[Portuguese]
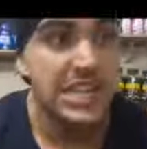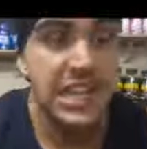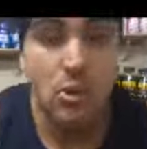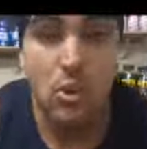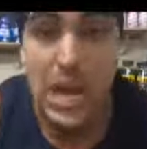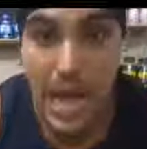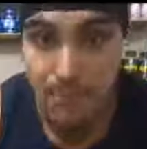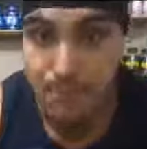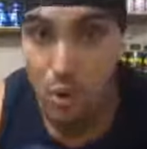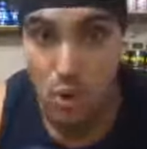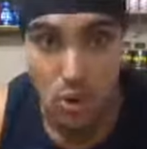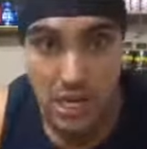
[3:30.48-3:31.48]
Não
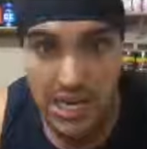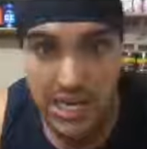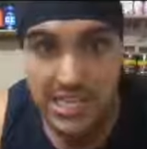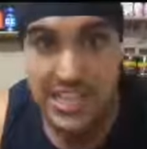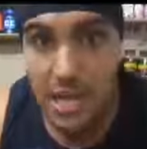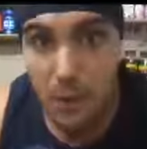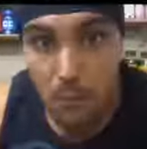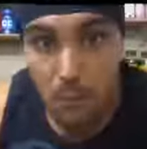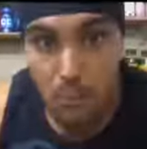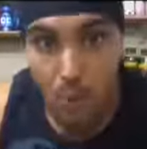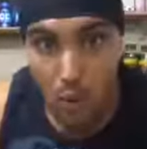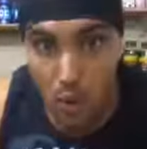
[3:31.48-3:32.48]
cabule, não
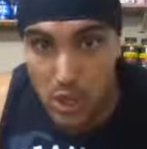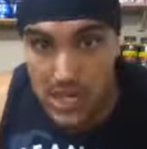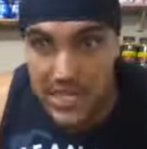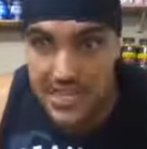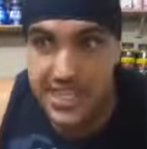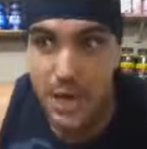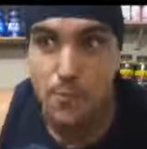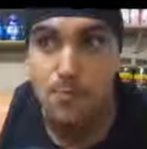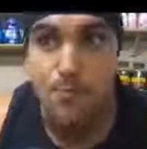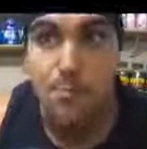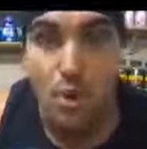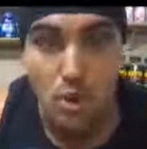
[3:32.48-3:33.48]
pule, não
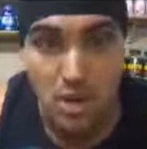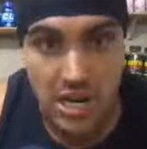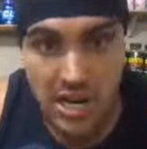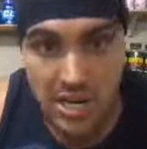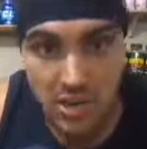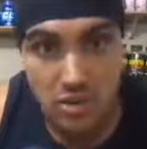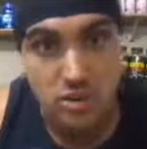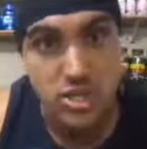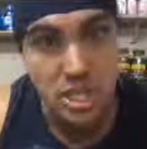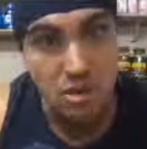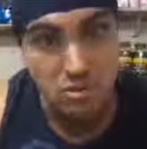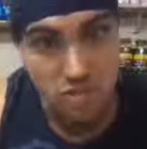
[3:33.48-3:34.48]
burle o
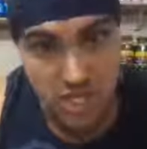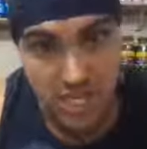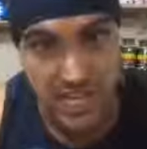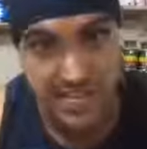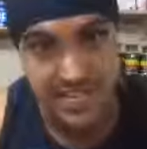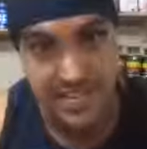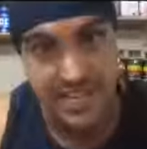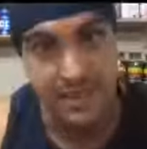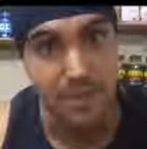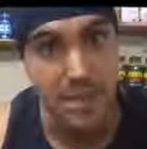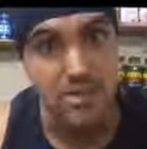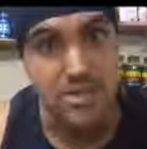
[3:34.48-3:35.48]
seu dia de
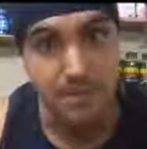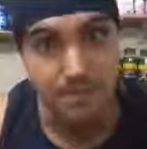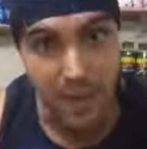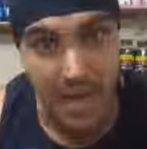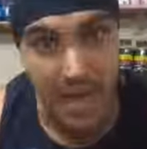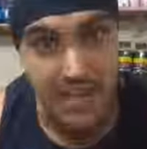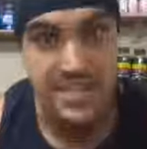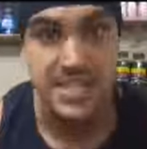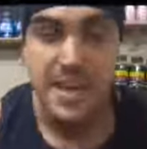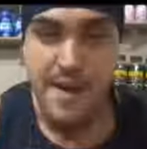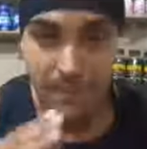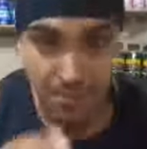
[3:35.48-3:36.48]
treinamento de pernas,
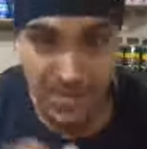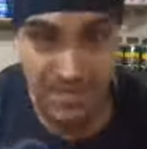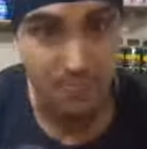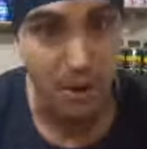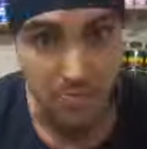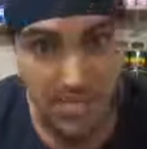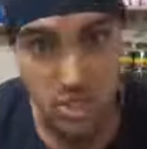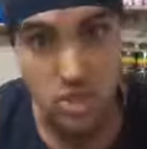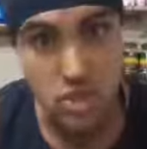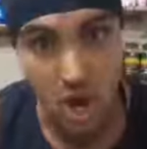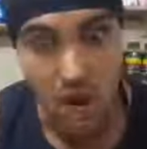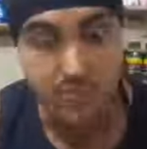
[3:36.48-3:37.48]
principalmente
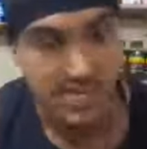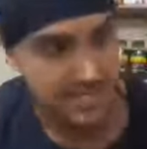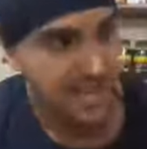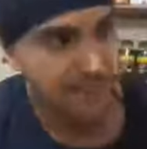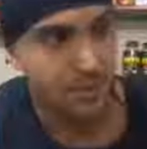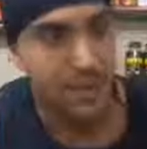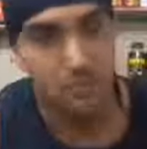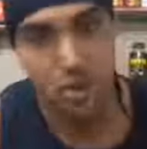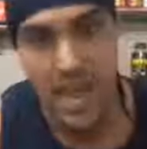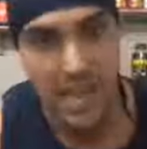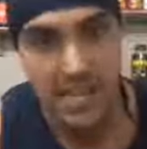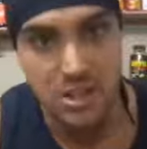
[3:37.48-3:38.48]
os homens, né? Porque
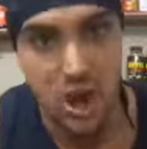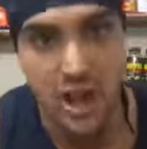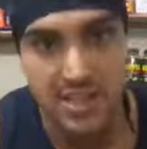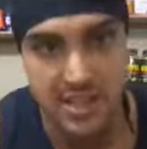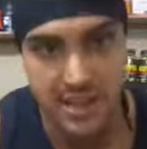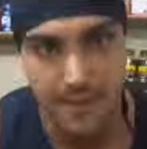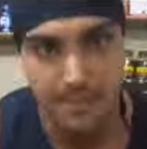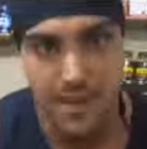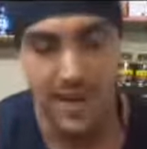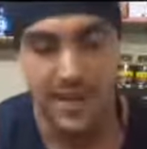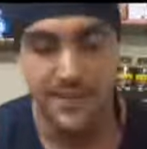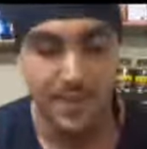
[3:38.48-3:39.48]
mulher adora treinar
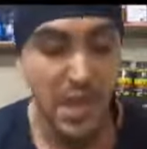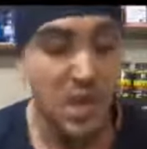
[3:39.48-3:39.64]
perna.